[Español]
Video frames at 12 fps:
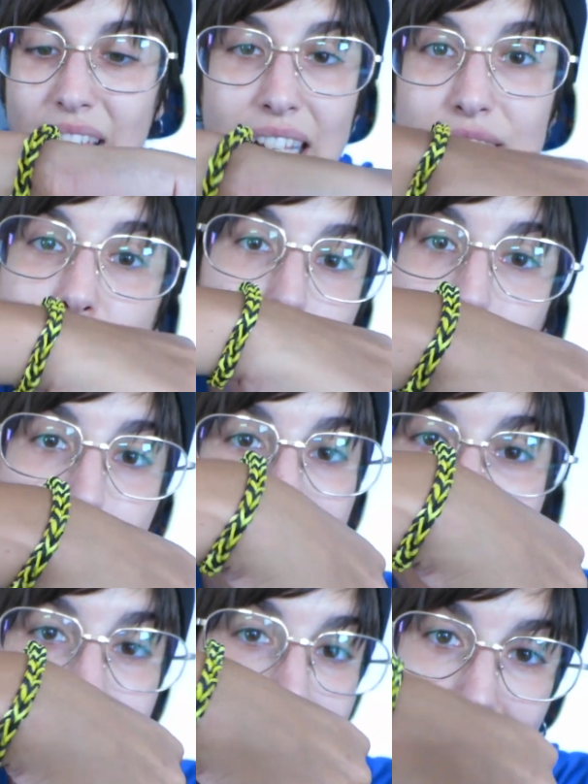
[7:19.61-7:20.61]
esto me
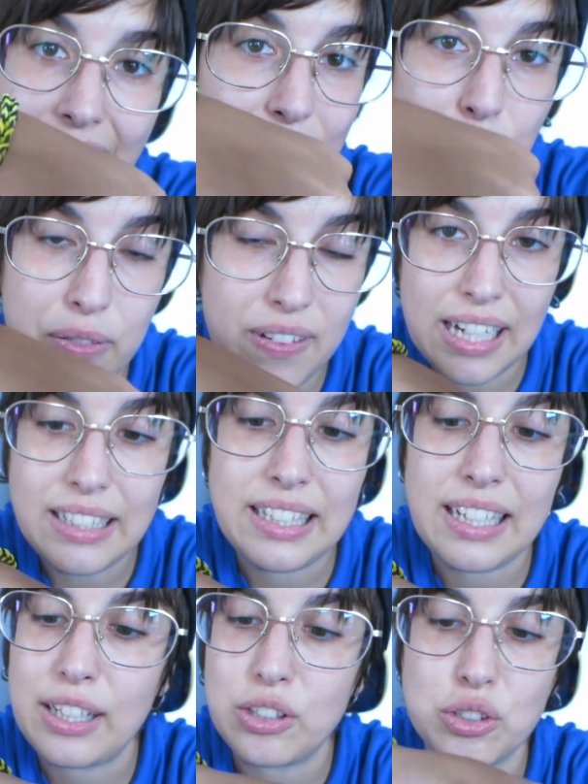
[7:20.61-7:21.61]
parece ya
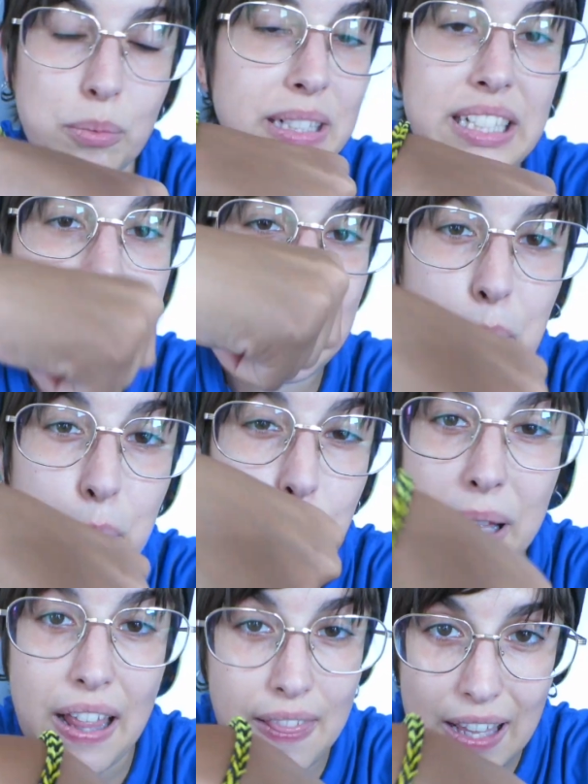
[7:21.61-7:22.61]
alucinante, que os toméis el
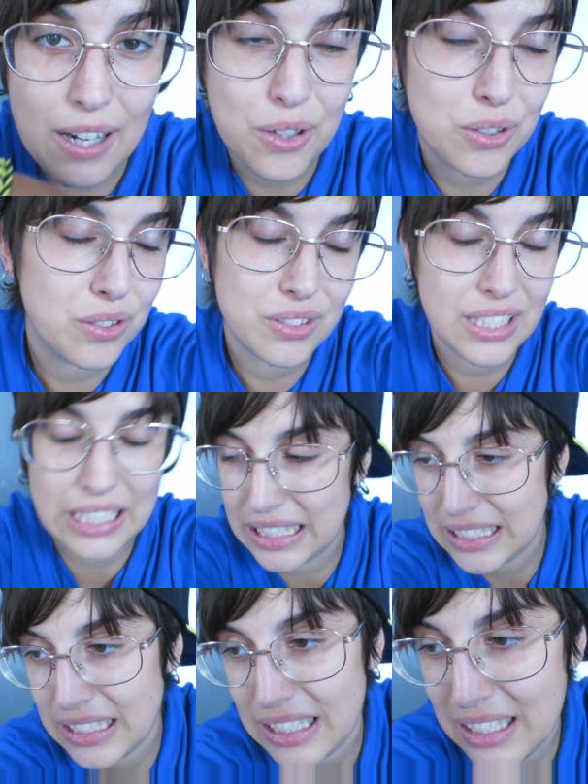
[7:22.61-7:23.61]
tiempo para hacerlo, no sé,
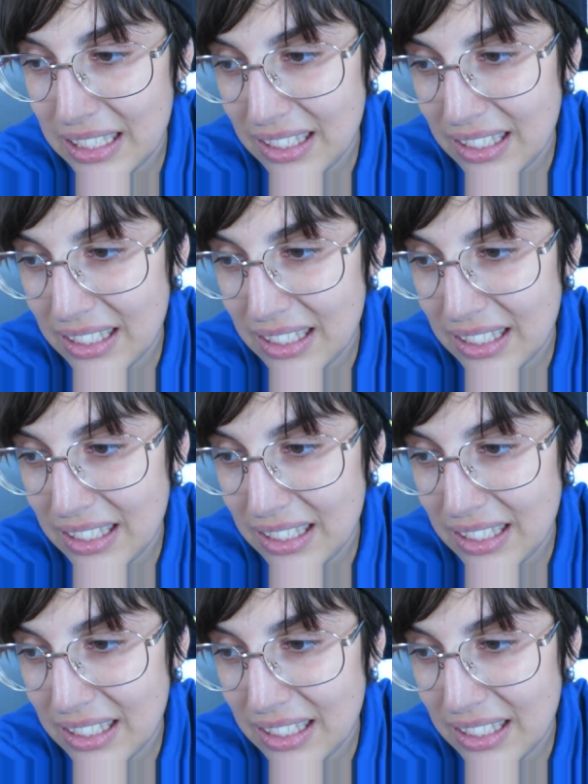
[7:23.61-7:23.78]
es,